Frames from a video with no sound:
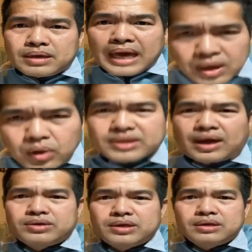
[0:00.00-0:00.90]
kia rót
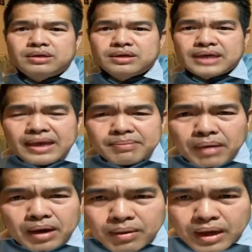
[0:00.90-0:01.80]
trào dương kia
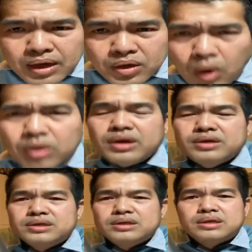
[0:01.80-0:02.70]
mà kia rót
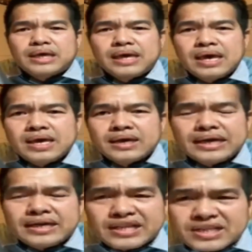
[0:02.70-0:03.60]
riêng dương kia
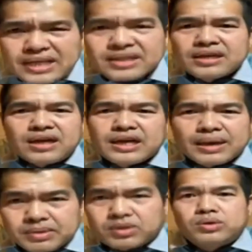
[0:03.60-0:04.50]
kia kia tranh tới hai
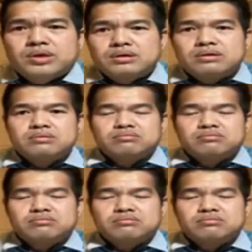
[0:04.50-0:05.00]
kia mình tu dương